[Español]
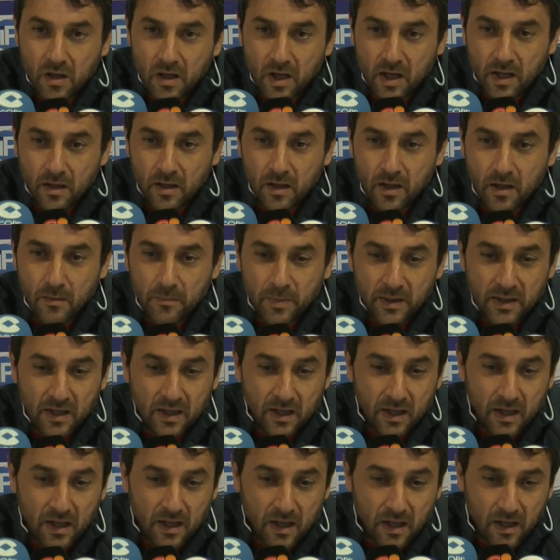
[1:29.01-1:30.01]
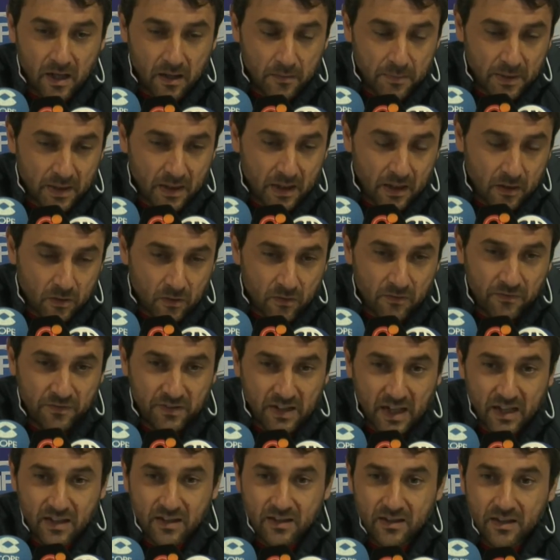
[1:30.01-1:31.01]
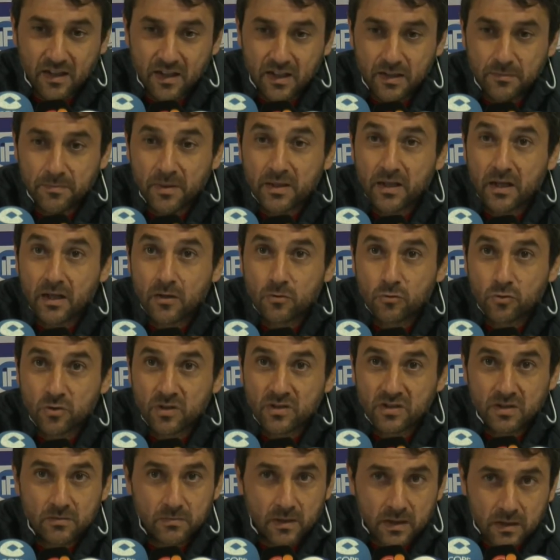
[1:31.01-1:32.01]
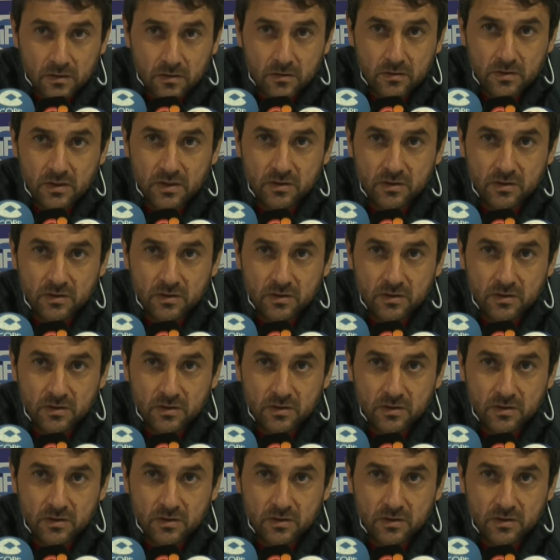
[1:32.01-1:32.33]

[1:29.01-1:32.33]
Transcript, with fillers: eh, para, la, para, la, confianza y para la autoestima, ¿no?